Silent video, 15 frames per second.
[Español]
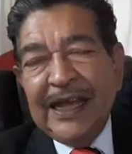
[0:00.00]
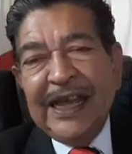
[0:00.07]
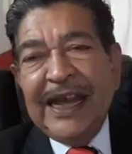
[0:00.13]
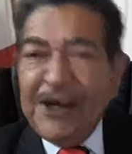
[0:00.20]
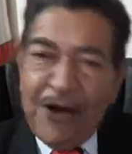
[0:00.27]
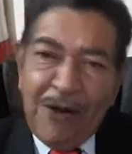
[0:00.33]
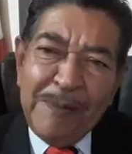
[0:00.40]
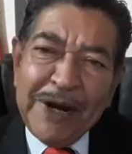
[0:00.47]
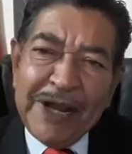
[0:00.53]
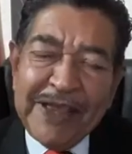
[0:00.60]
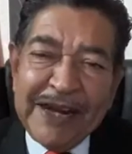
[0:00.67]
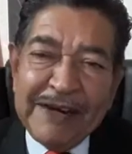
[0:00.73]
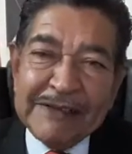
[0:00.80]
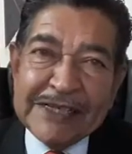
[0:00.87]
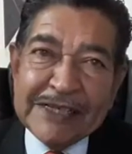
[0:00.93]
El nombre
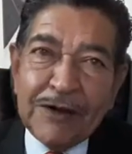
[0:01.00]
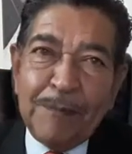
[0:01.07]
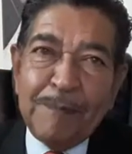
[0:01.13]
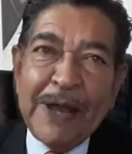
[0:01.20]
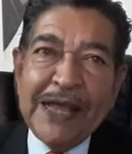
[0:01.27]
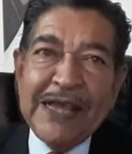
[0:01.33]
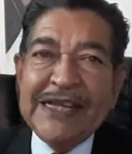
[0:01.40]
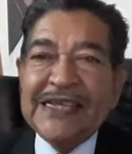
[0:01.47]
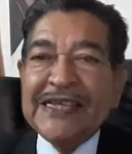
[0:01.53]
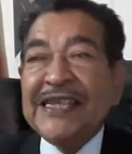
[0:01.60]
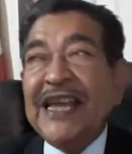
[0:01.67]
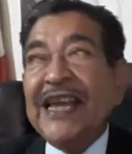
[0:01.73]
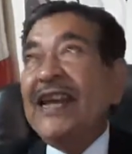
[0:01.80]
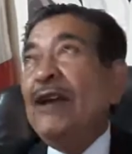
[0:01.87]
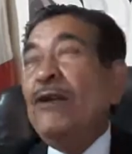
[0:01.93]
de nuestro país
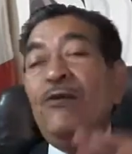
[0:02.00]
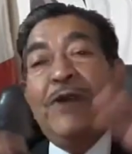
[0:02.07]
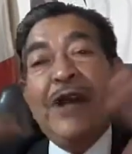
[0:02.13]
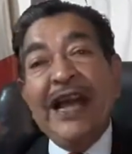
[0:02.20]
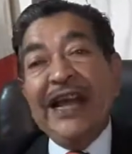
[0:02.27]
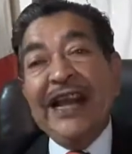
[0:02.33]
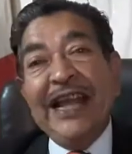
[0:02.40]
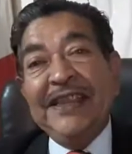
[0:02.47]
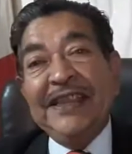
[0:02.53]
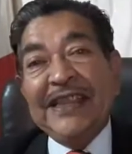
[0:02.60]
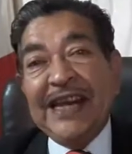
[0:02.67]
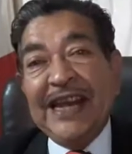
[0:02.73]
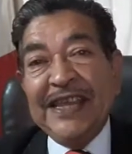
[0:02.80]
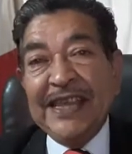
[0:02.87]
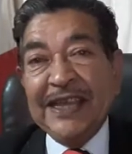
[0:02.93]
tiene una gran
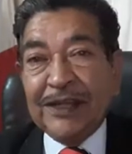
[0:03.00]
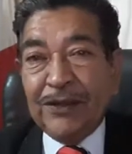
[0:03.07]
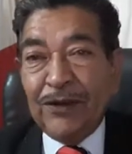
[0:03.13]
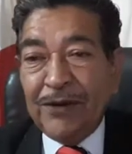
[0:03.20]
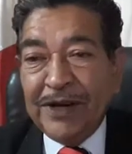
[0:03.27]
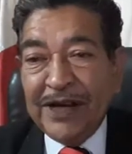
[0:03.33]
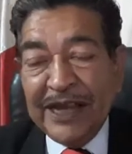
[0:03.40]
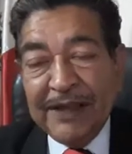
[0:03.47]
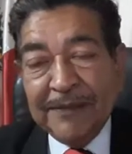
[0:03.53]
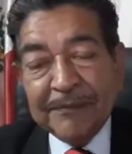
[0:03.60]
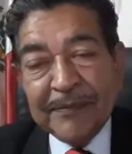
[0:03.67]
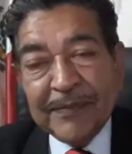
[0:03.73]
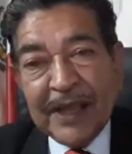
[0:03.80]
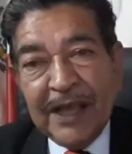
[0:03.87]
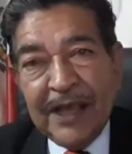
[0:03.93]
trayectoria.
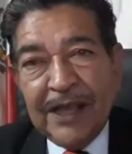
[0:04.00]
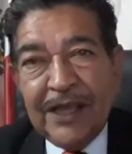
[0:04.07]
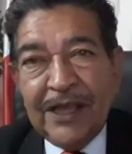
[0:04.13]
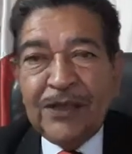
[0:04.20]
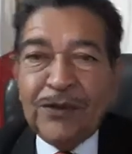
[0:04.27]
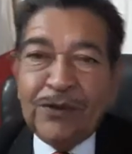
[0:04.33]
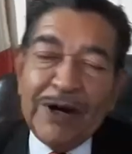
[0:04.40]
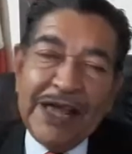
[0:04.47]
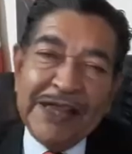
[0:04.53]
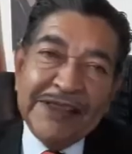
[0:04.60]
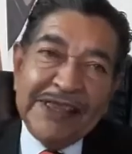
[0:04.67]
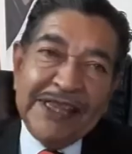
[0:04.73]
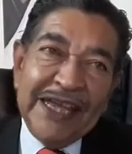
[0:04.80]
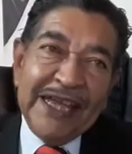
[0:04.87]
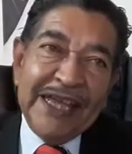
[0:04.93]

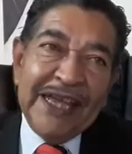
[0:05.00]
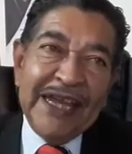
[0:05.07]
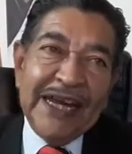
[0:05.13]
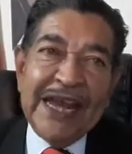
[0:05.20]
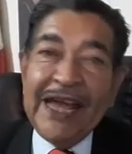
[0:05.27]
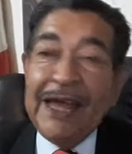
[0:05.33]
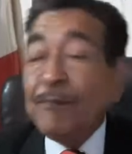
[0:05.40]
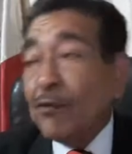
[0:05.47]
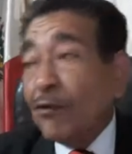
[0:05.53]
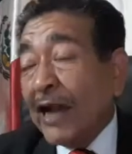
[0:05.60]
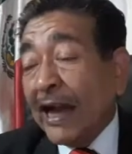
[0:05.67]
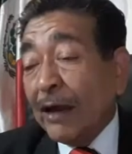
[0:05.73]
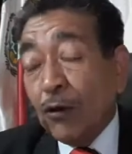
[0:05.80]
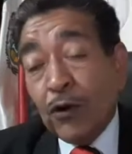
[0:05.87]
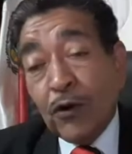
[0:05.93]
Durante la
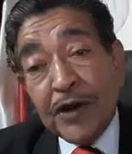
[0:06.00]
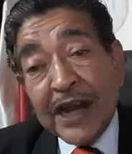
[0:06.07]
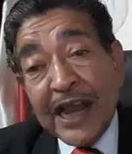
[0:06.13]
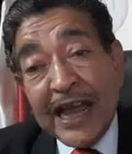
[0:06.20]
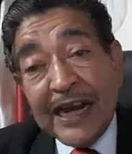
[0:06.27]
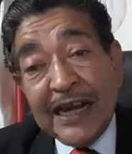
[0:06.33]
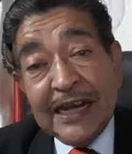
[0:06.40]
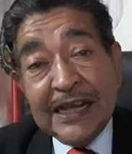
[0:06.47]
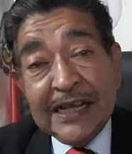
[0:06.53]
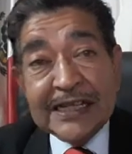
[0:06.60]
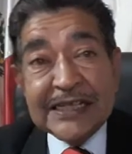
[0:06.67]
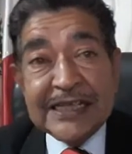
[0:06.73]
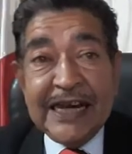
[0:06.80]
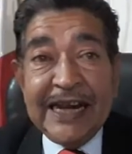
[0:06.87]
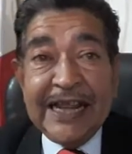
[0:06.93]
época colonial
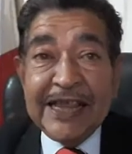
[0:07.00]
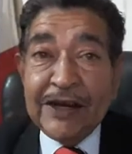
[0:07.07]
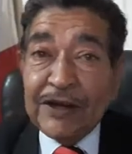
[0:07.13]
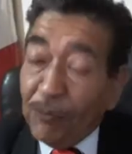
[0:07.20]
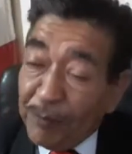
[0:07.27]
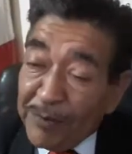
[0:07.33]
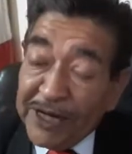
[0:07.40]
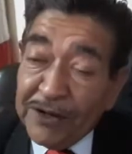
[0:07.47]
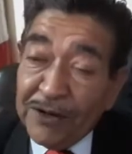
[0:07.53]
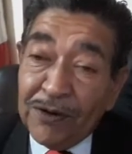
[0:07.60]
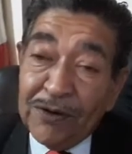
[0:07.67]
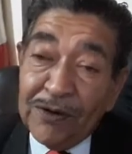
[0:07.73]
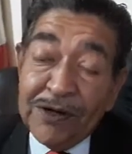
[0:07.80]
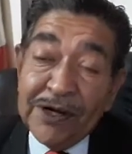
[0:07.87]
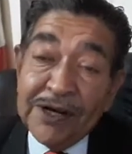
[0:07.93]
se le
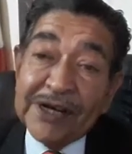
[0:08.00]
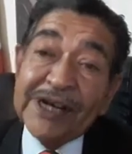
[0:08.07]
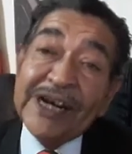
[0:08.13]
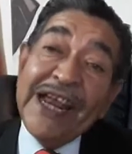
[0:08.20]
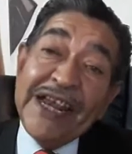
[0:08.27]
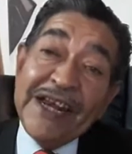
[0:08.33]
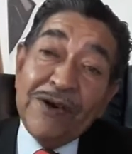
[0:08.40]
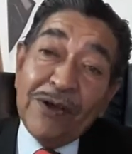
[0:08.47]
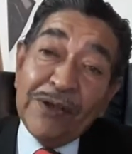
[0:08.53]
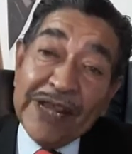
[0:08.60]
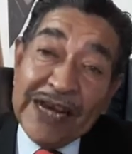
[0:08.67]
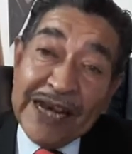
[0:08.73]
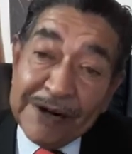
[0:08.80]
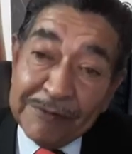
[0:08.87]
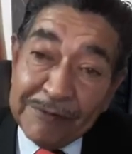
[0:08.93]
denominó Reino de
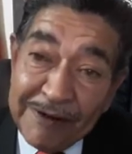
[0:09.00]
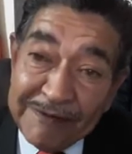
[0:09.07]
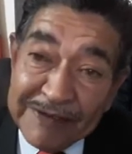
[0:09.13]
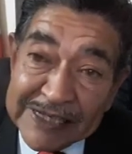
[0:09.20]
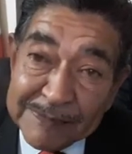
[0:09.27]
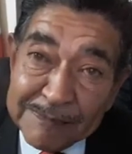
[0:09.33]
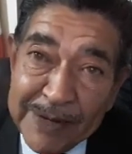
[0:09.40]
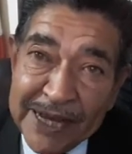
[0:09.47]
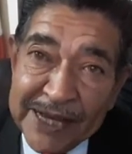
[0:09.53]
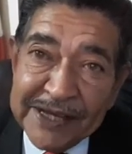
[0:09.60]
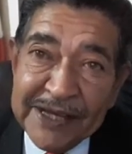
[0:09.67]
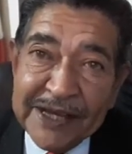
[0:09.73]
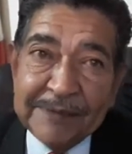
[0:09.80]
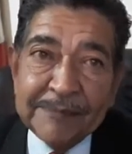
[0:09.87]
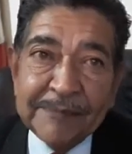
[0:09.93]
la Nueva
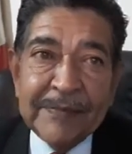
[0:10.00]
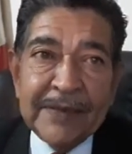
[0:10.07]
España.